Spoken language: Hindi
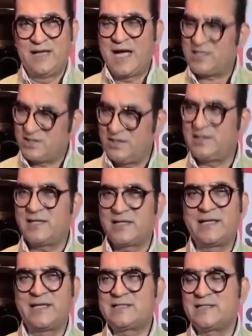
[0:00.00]
एक्चुअली द
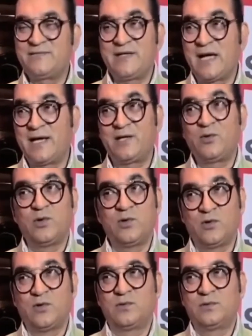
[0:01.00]
केस इवन आई डोंट
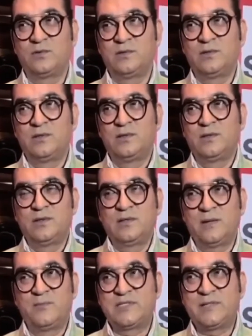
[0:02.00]
नो
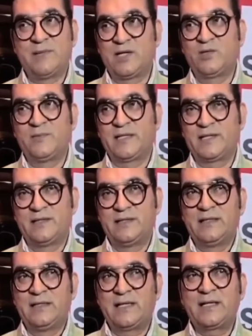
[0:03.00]
मुझे मालूम नहीं है
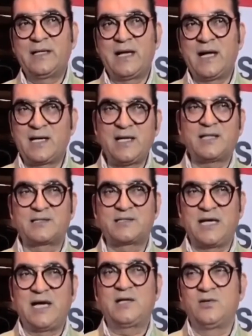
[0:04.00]
लेकिन अगर
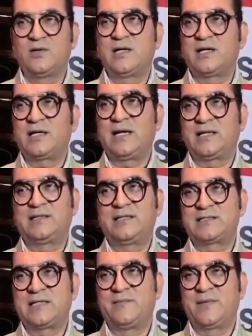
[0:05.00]
चार लोग अगर आते
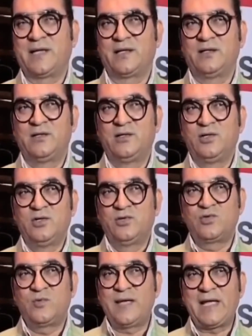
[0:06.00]
हैं सामने
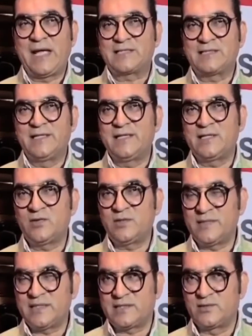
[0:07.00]
तो मैं ऐसा नहीं
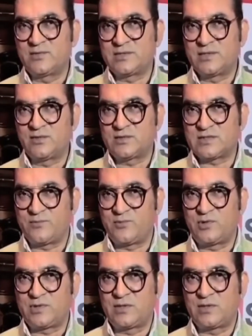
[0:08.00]
करूँगा मैं तनुश्री को सपोर्ट